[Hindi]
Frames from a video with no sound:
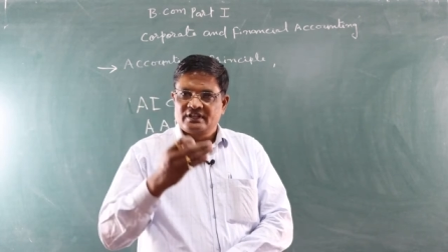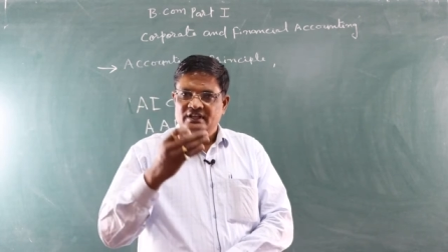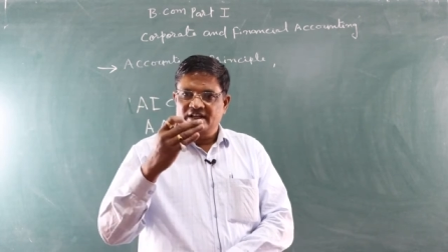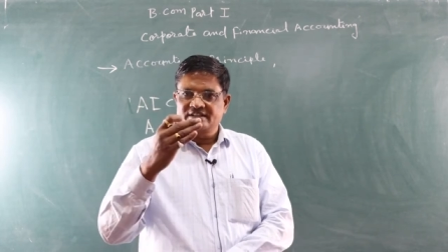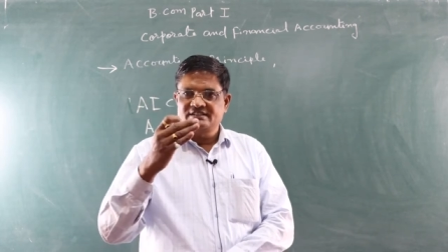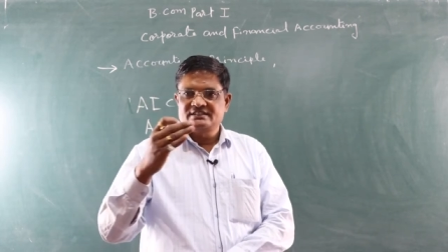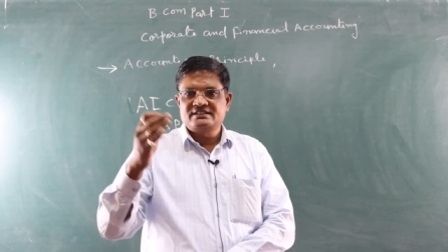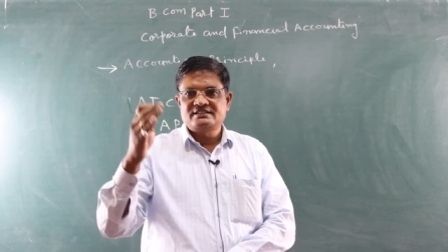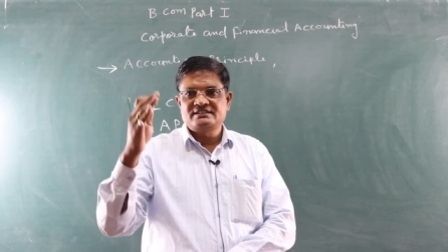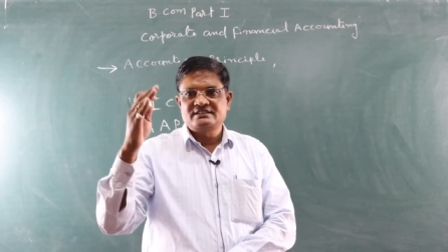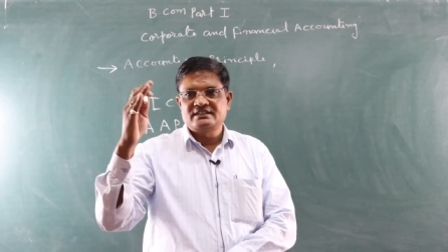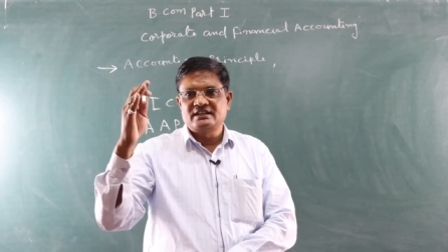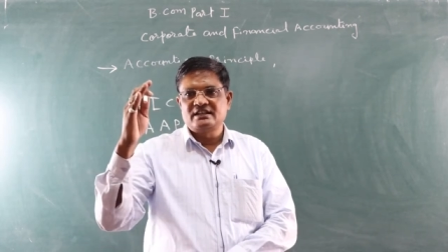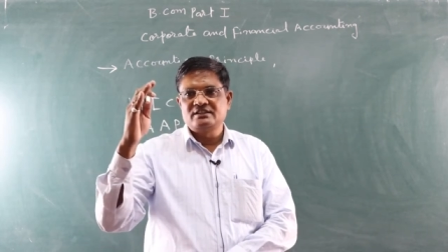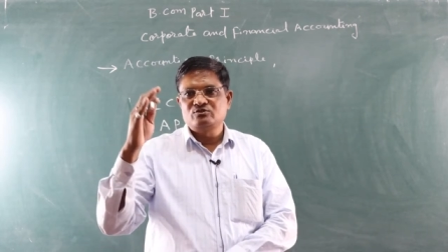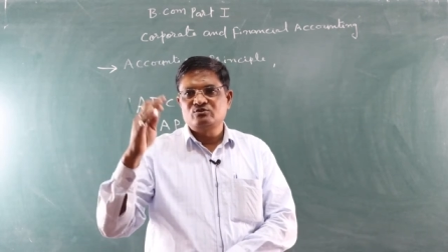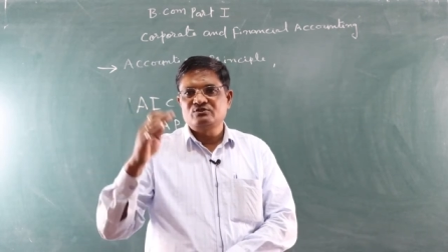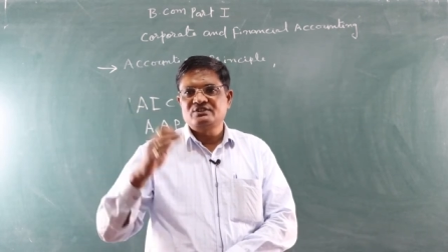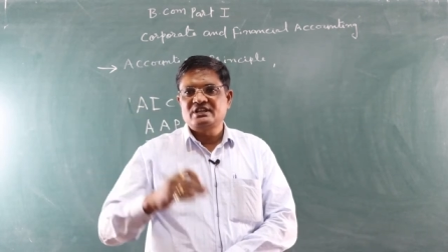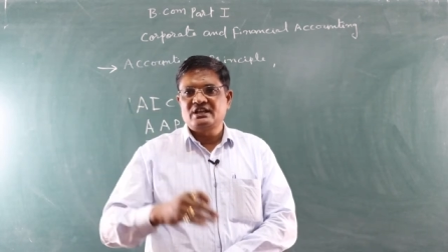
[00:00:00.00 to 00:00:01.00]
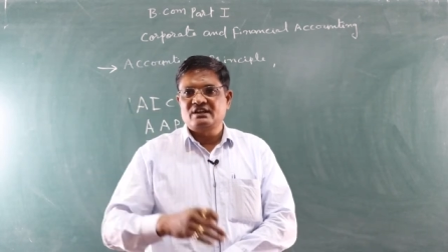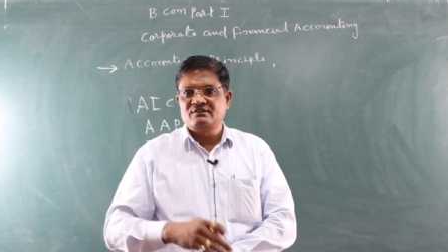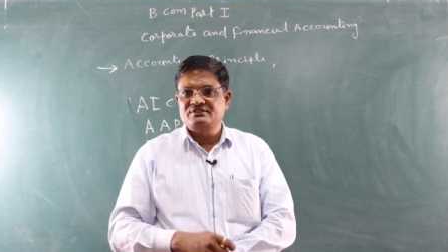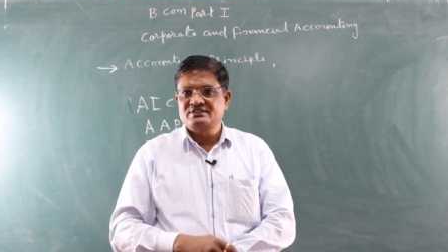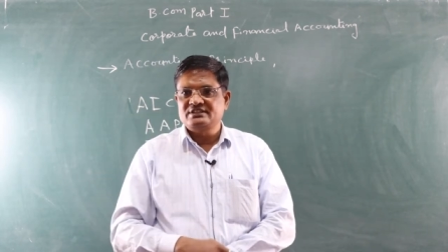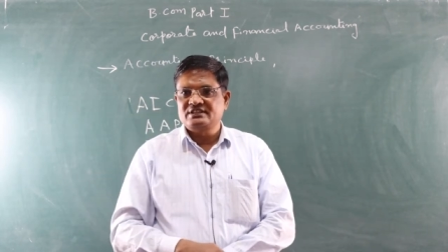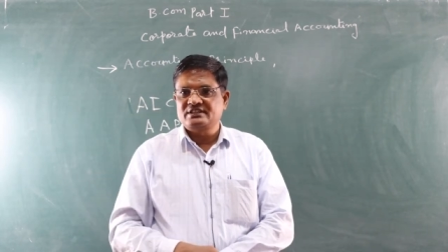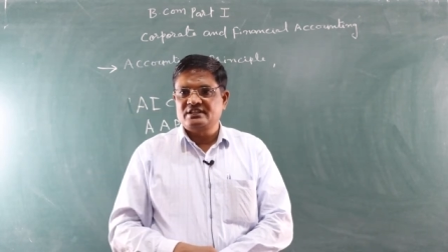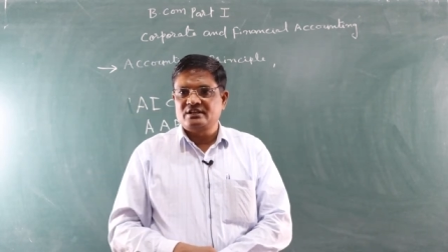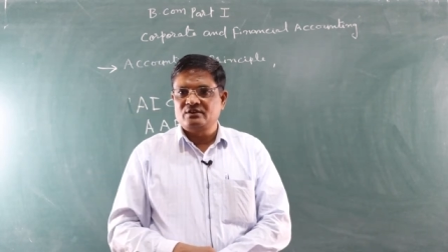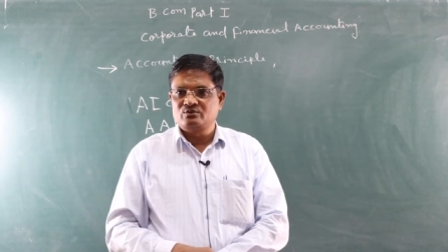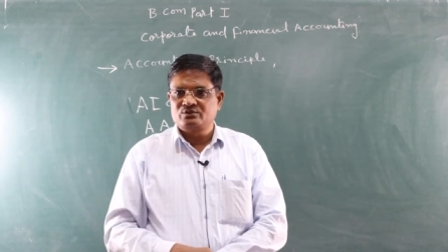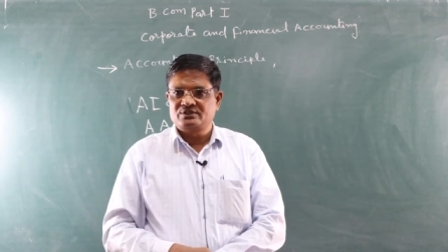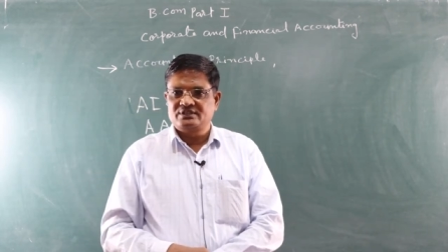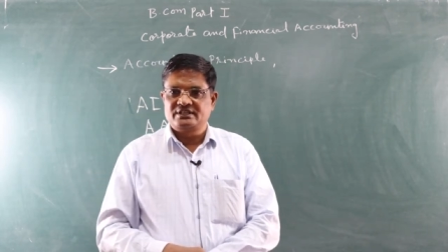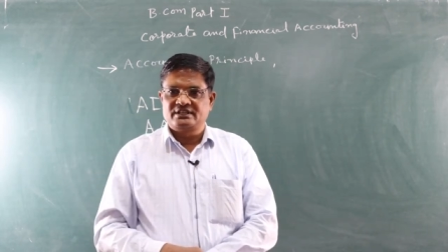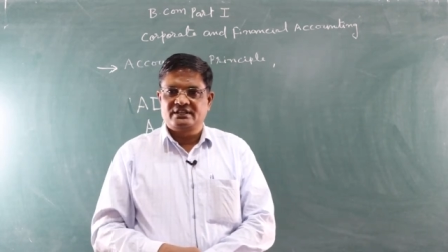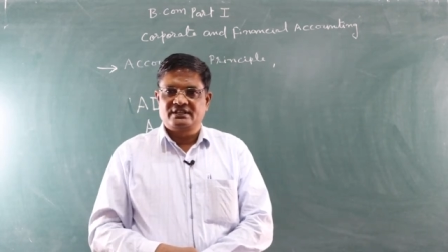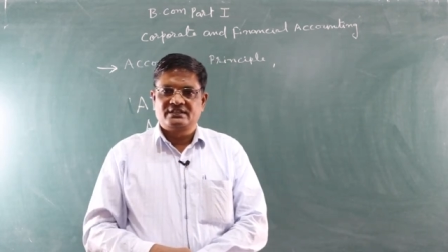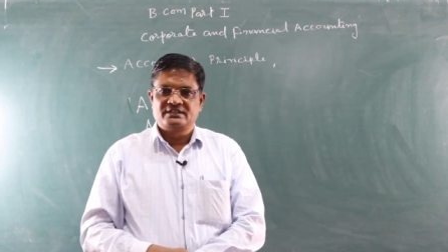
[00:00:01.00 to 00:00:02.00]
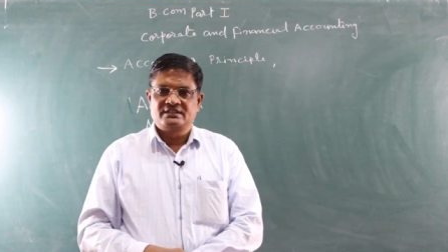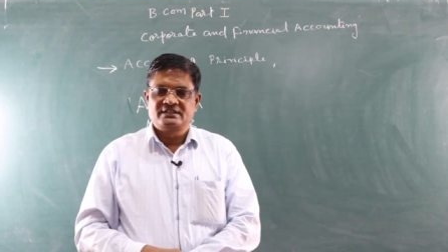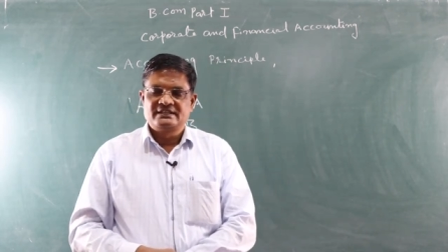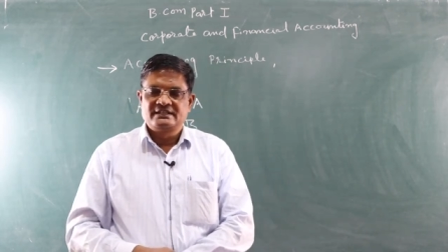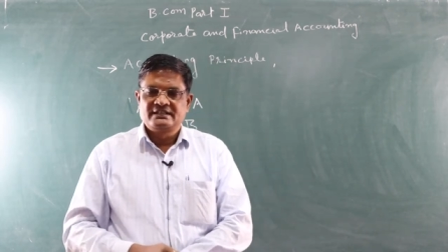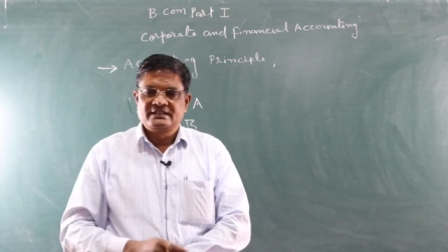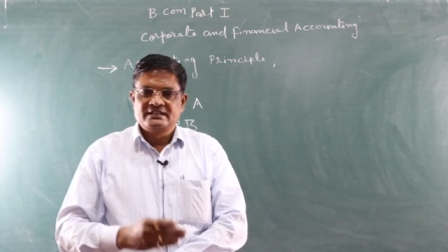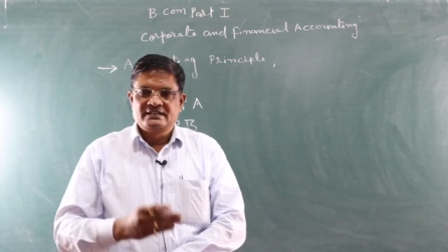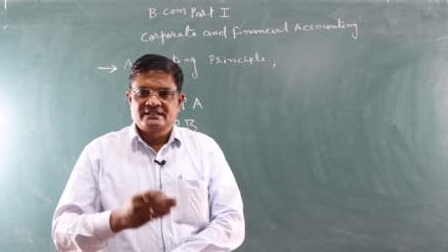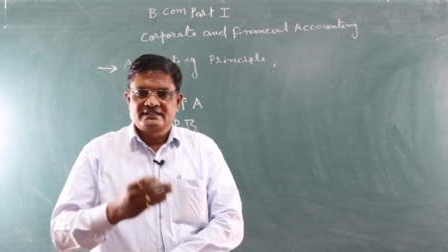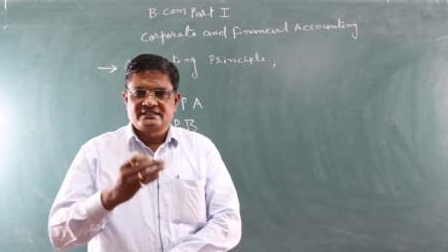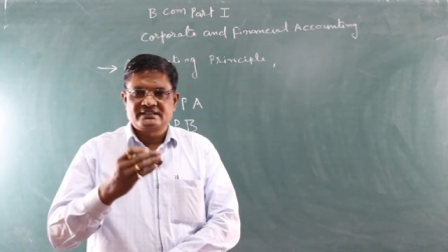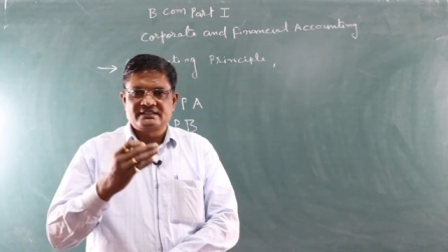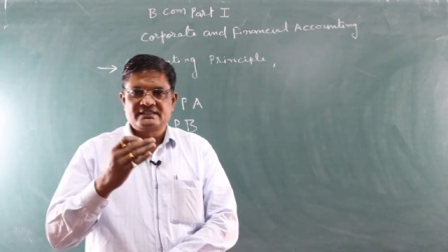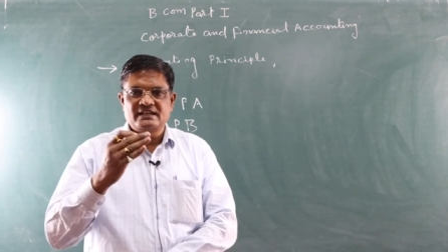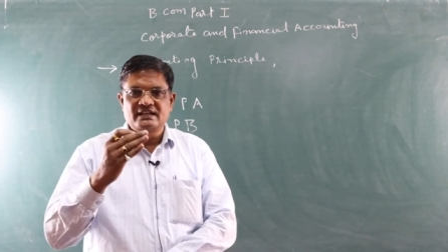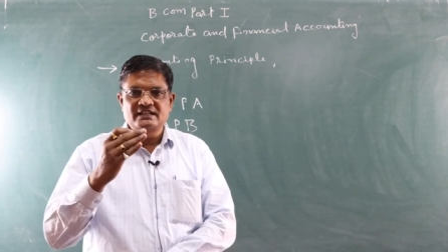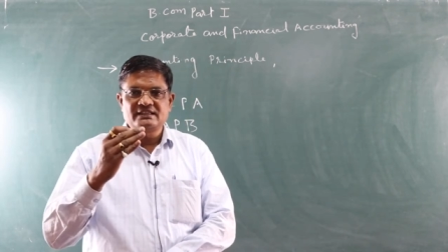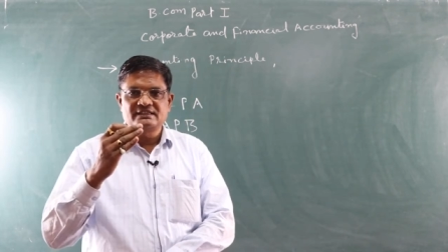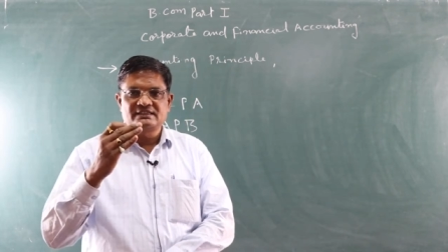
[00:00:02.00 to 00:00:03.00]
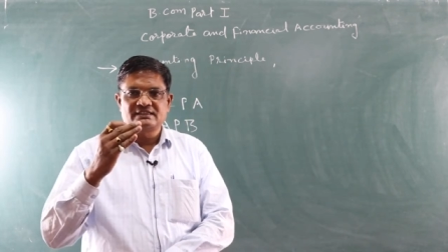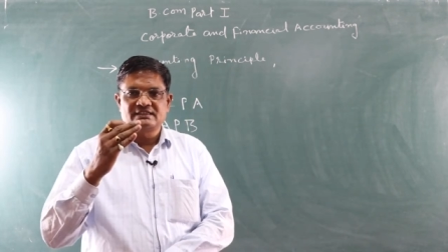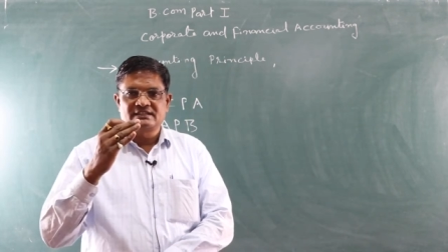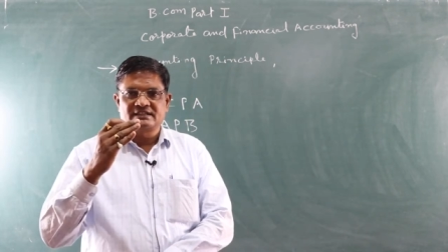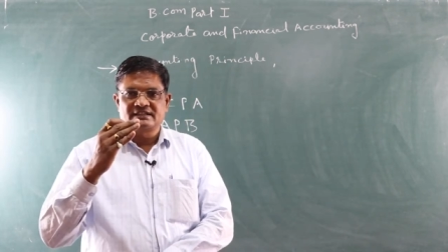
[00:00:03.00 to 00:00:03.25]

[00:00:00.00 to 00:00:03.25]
अच्छे सिद्धांतों की आवश्यकता होती है सिद्धांत